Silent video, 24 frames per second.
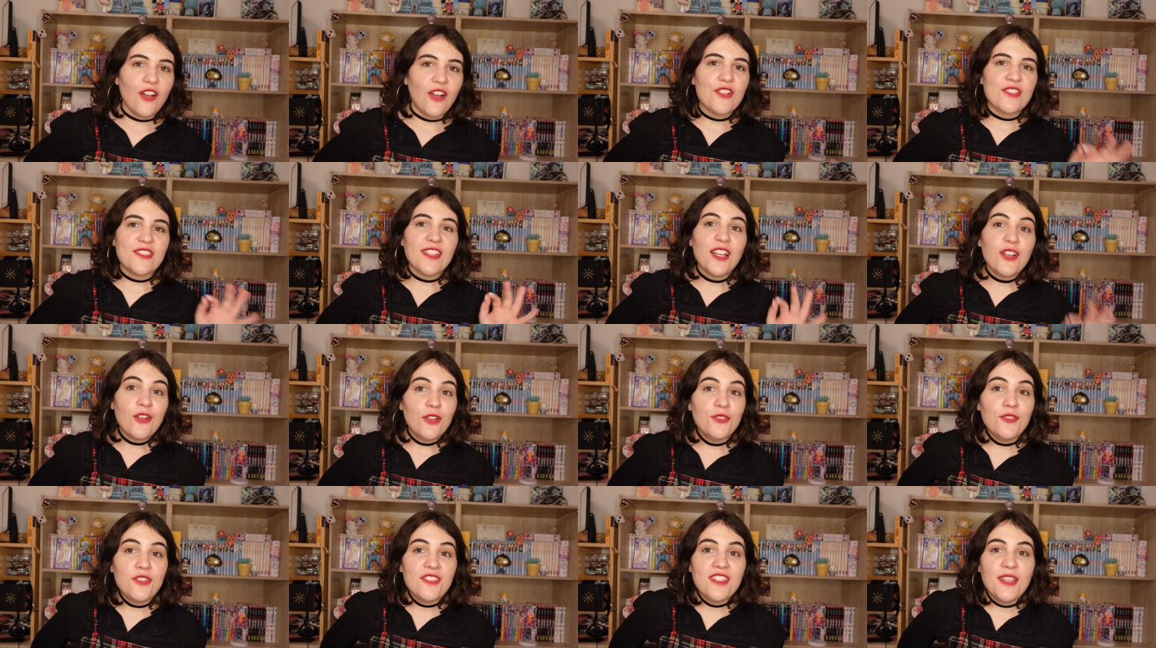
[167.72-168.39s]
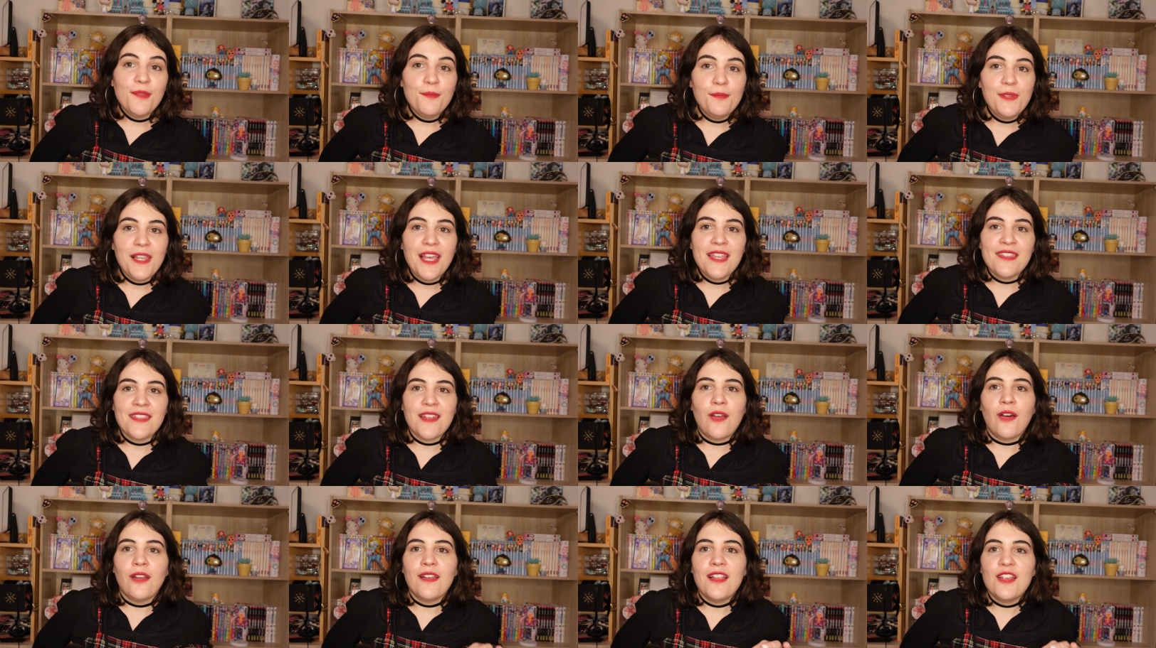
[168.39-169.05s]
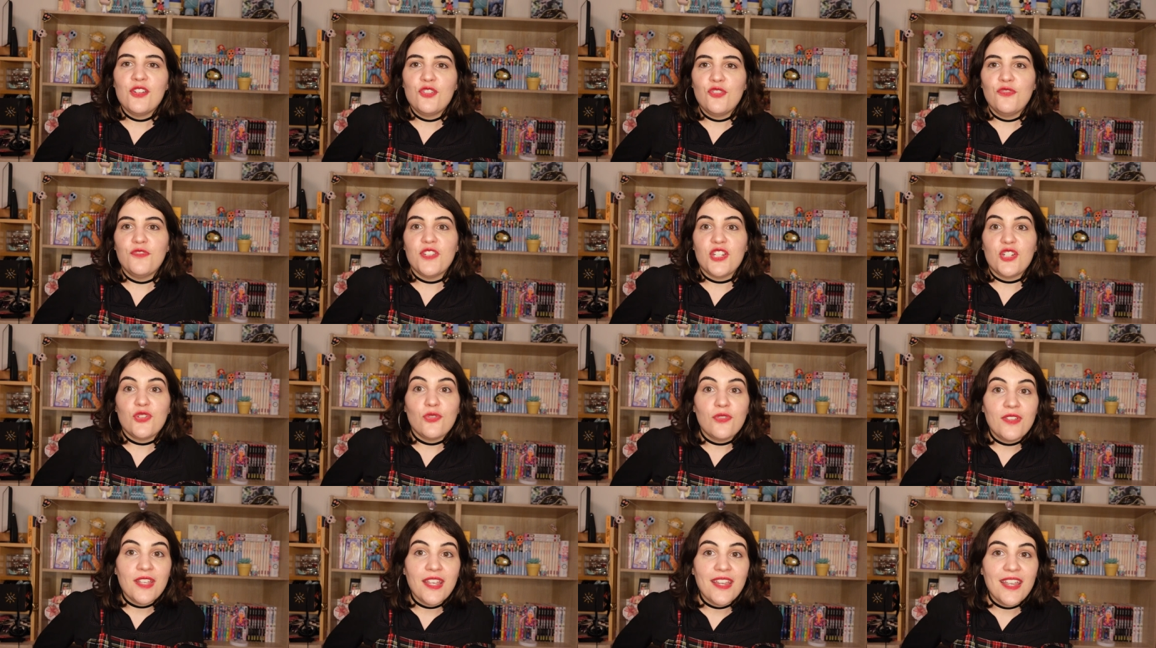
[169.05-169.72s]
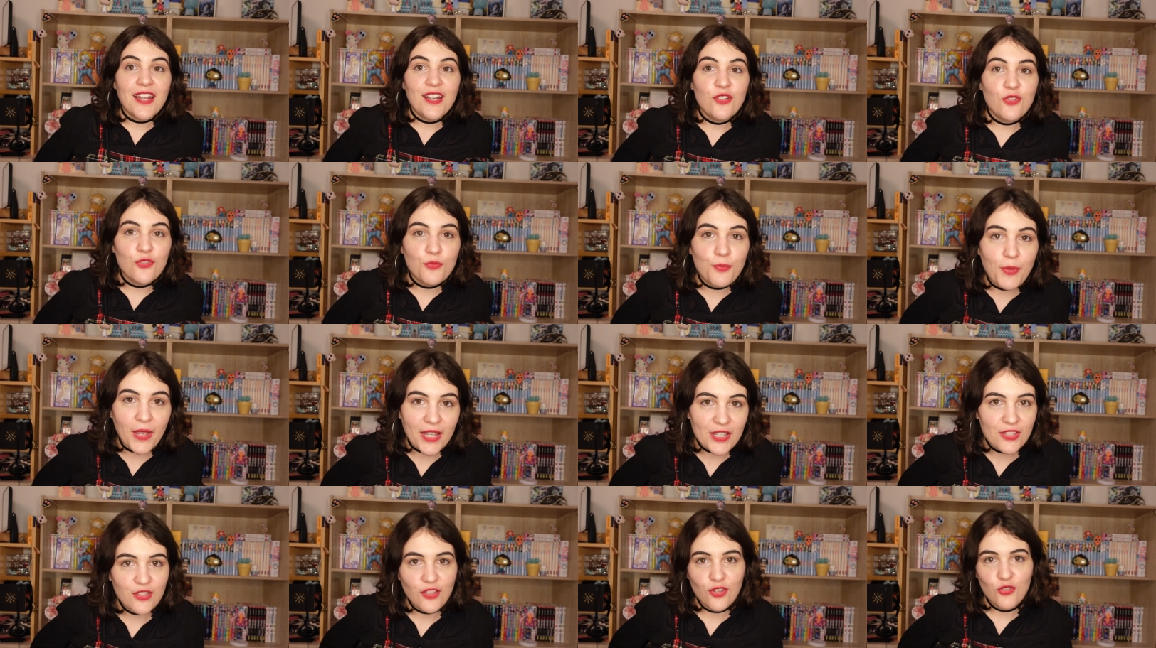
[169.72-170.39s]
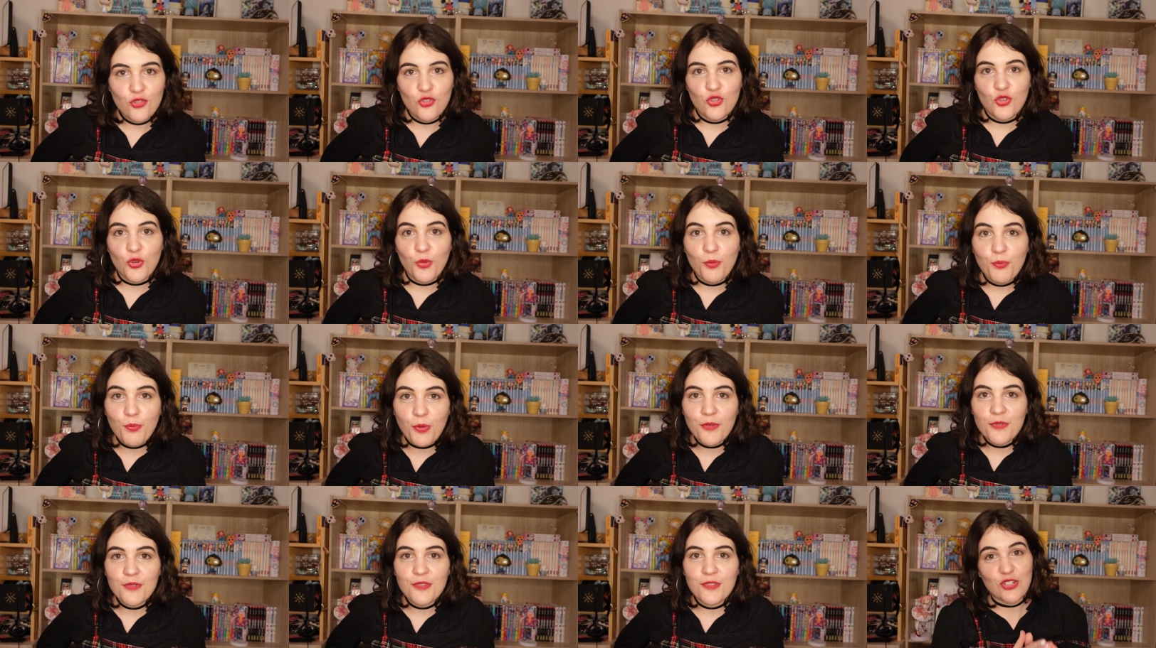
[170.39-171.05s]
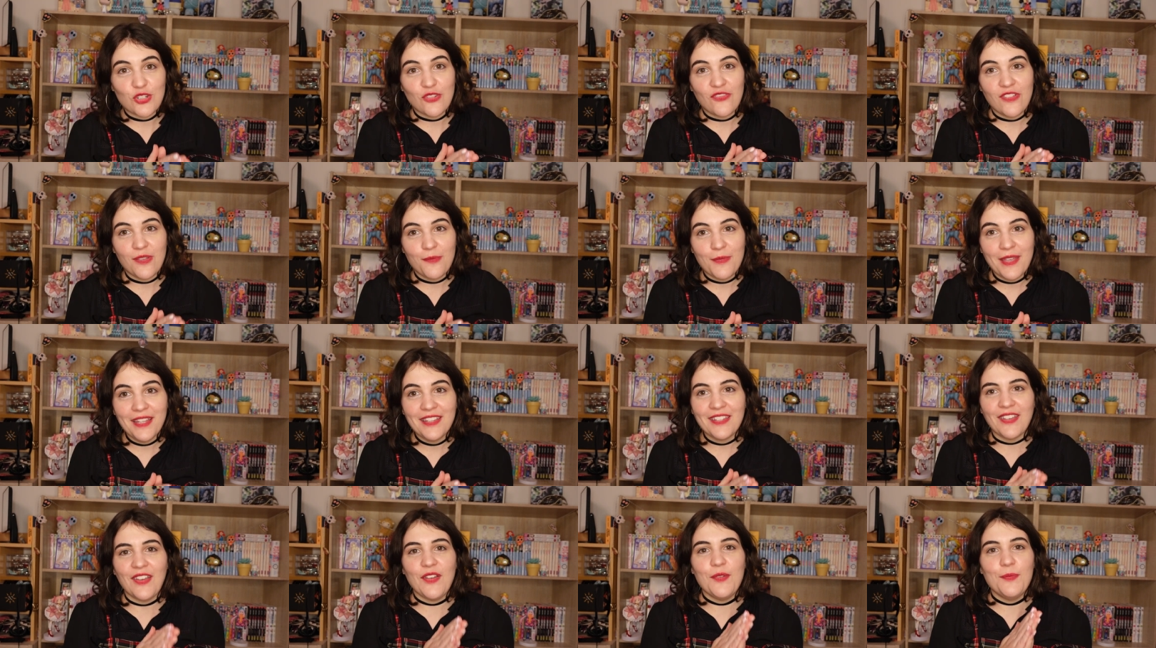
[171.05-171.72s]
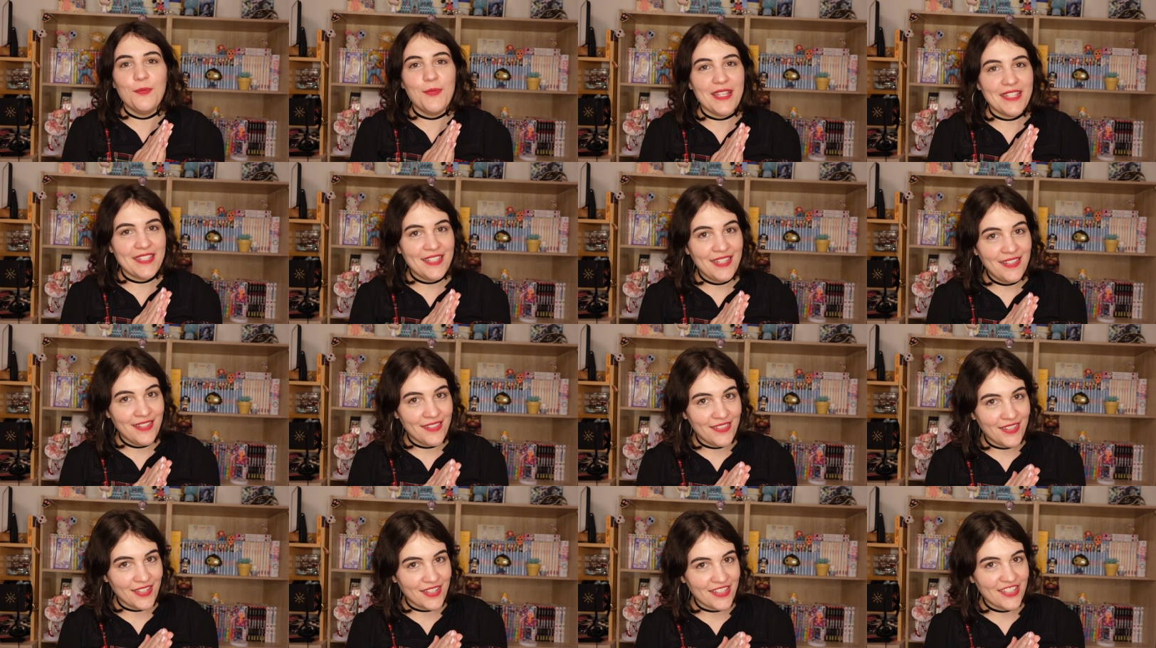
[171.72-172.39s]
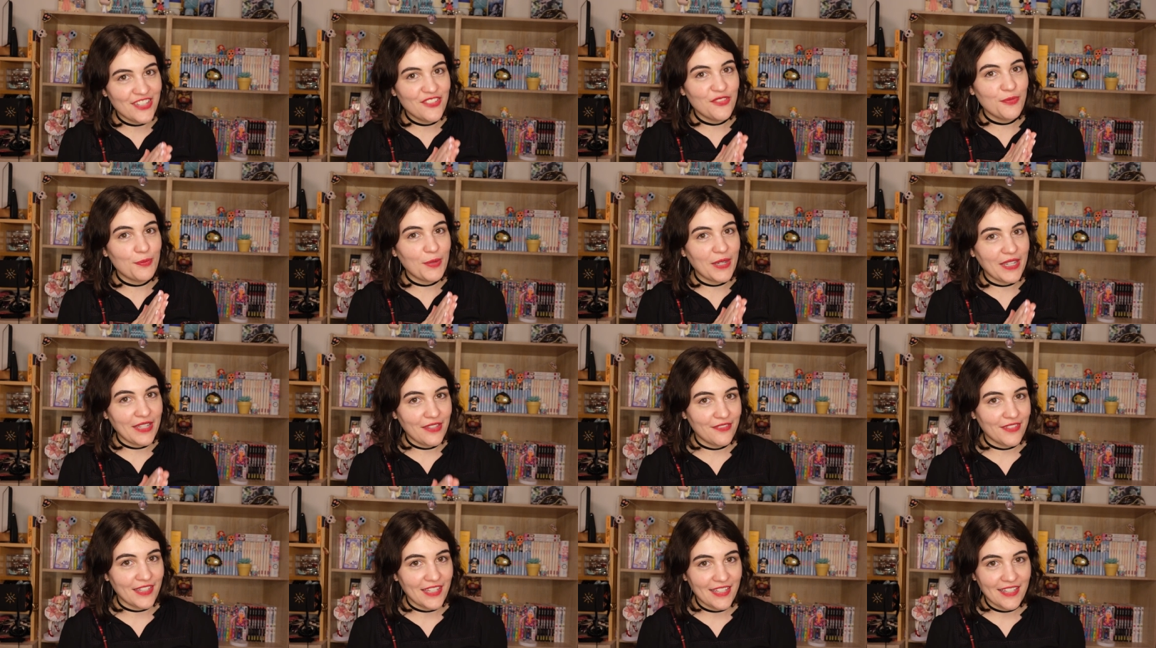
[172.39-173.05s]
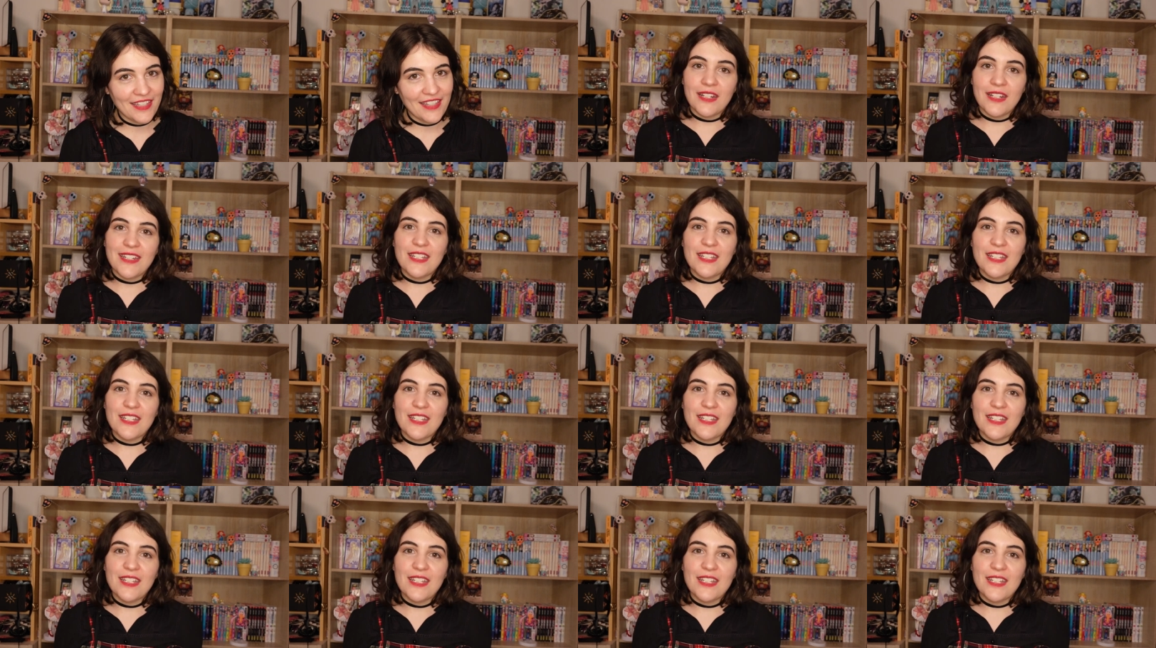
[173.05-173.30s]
En 52ème place, alors là je vais choquer quelques personnes je pense, je vais mettre Basile Détective Privé.